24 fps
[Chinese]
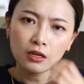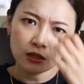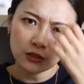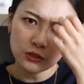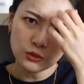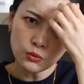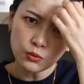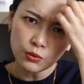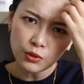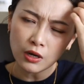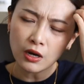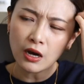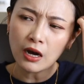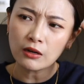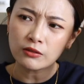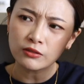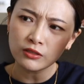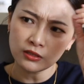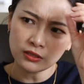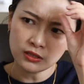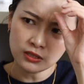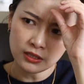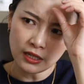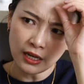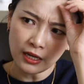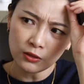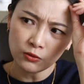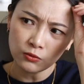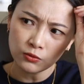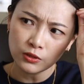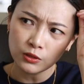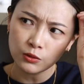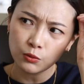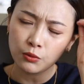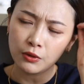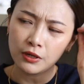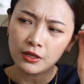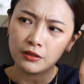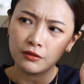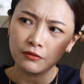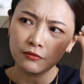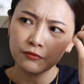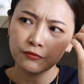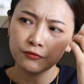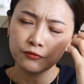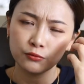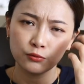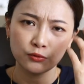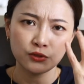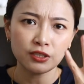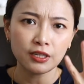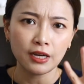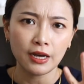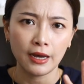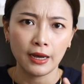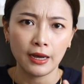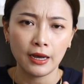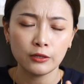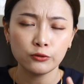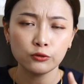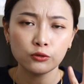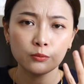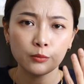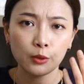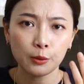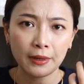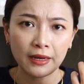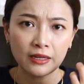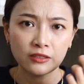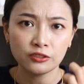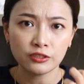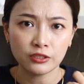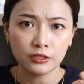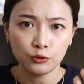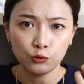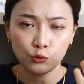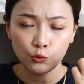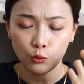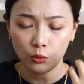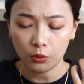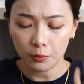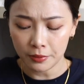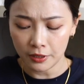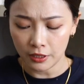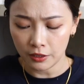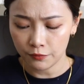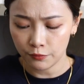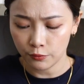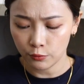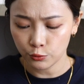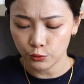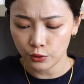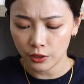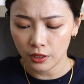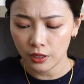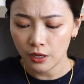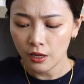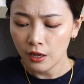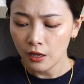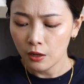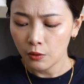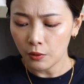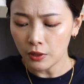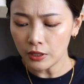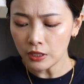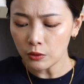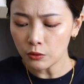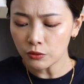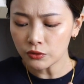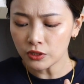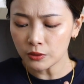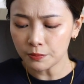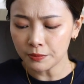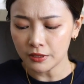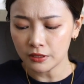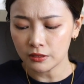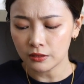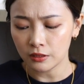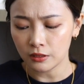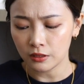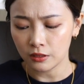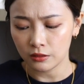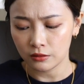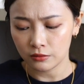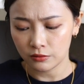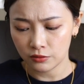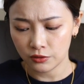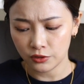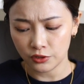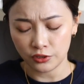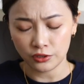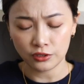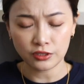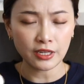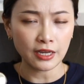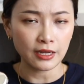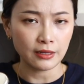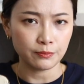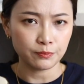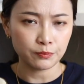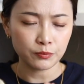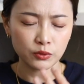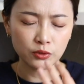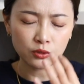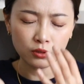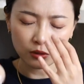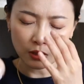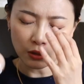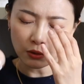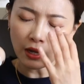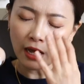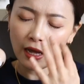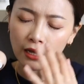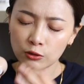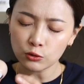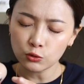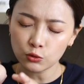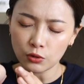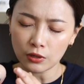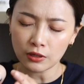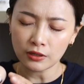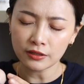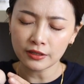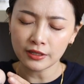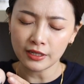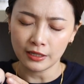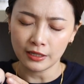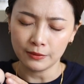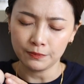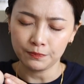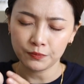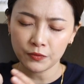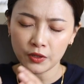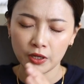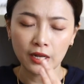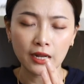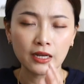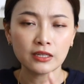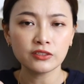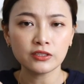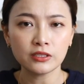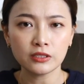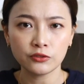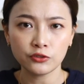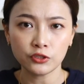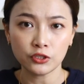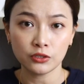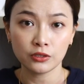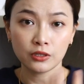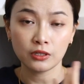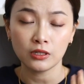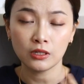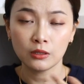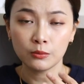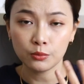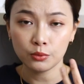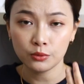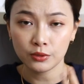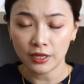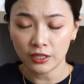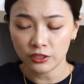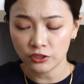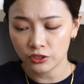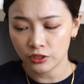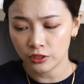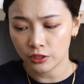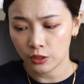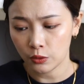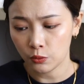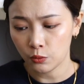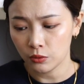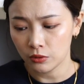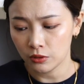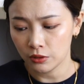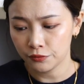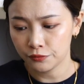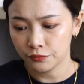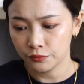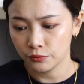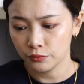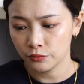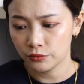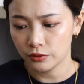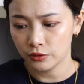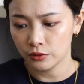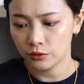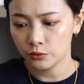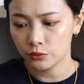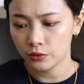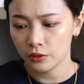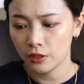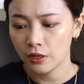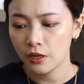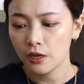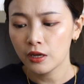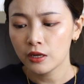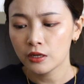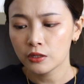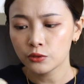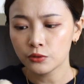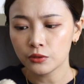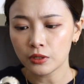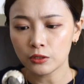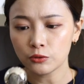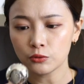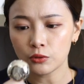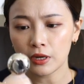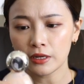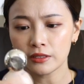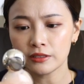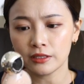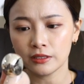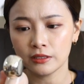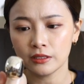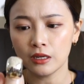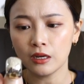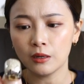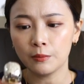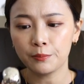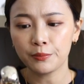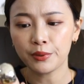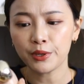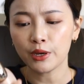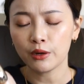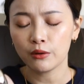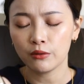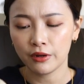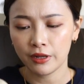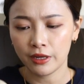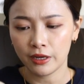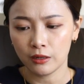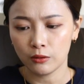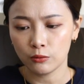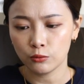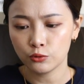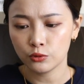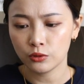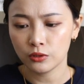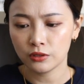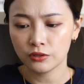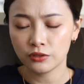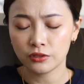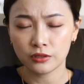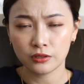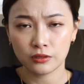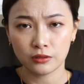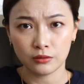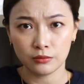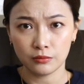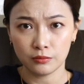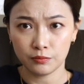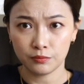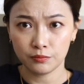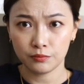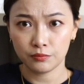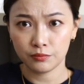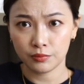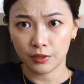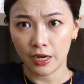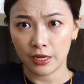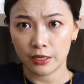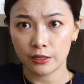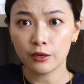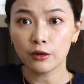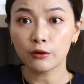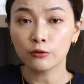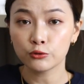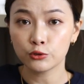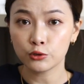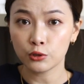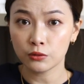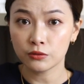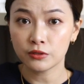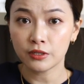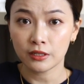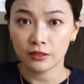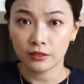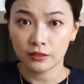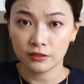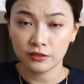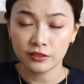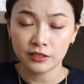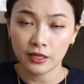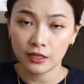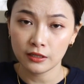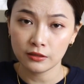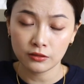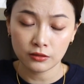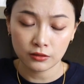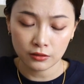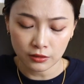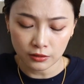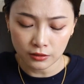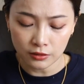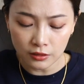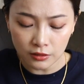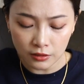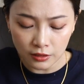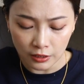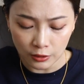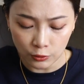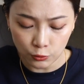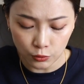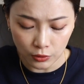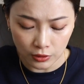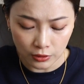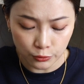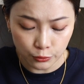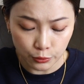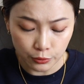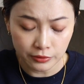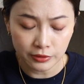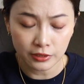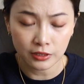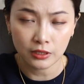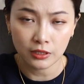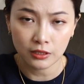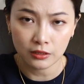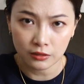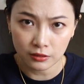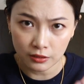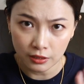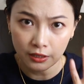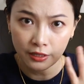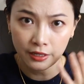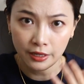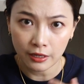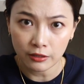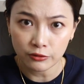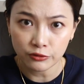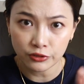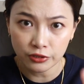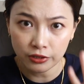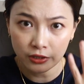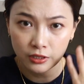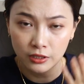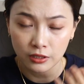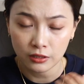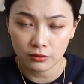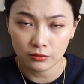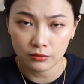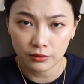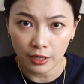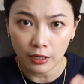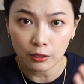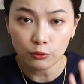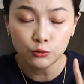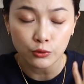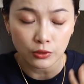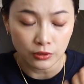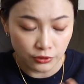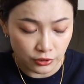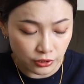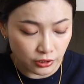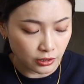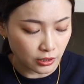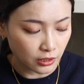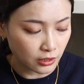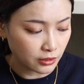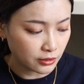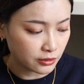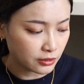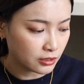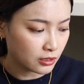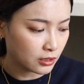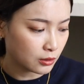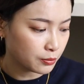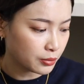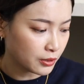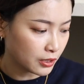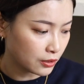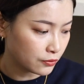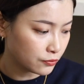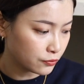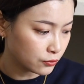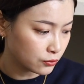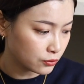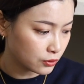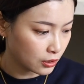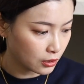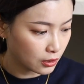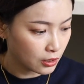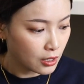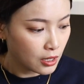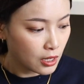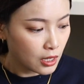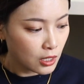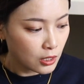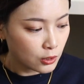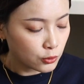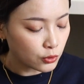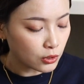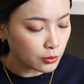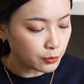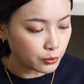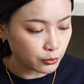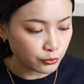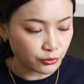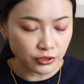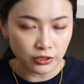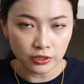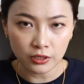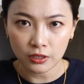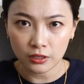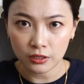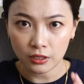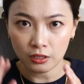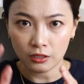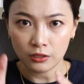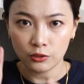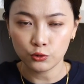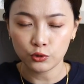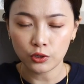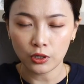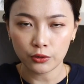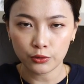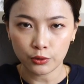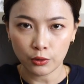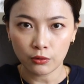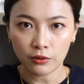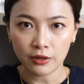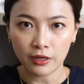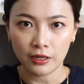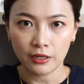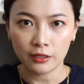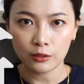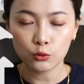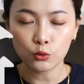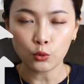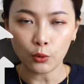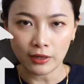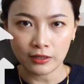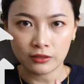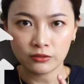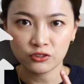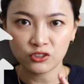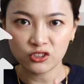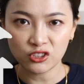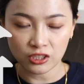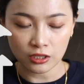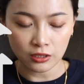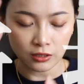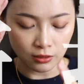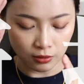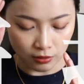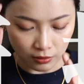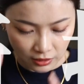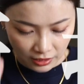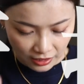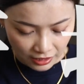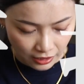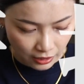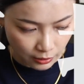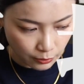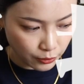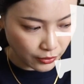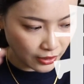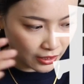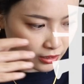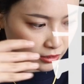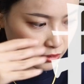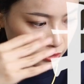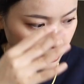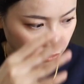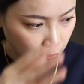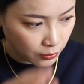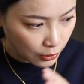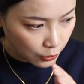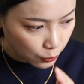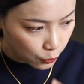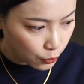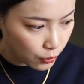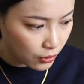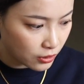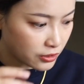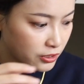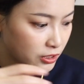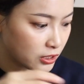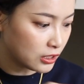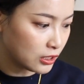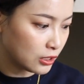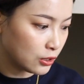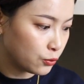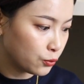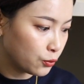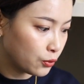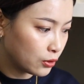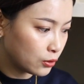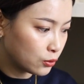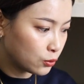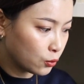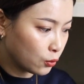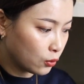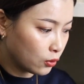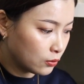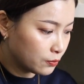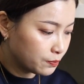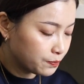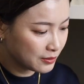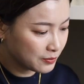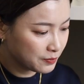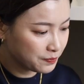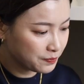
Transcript: 可是我用好几次，它都是会浮起来，它就是没办法吃进我皮肤，所以我想说这瓶的质感不是，它说它的妆感跟它的性质可能不太适合我的肤质，所以虽然说它长得很漂亮，我觉得是。很有收藏的价值，可是底妆说真的，真的要适合挑选适合你自己皮肤的，最不适合的你就要勇敢的断舍离，不然你真的会越积越多。